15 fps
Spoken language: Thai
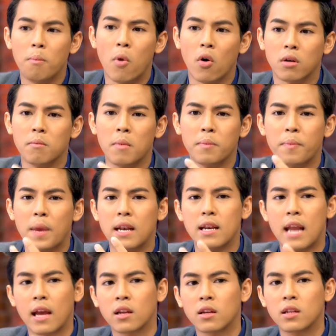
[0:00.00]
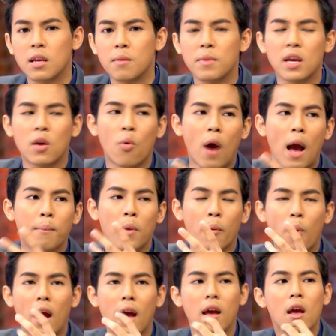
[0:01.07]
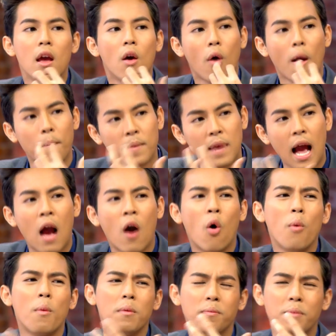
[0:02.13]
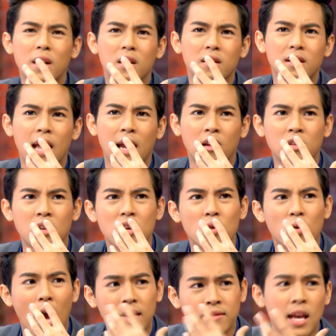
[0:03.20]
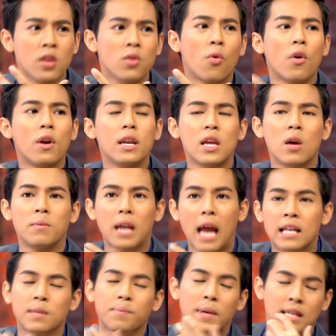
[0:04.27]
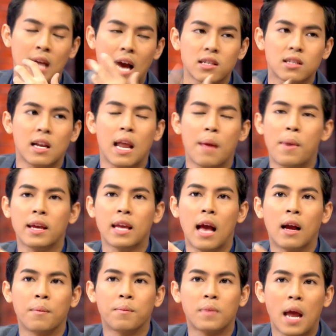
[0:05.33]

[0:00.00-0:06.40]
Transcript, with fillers: ตัวบทมันเป็นเด็กที่มีความแบบว่าความเหงามันเป็นเด็กที่อยู่อาศัยอยู่คนเดียวมันอาจจะไปทัชอะไรบางอย่าง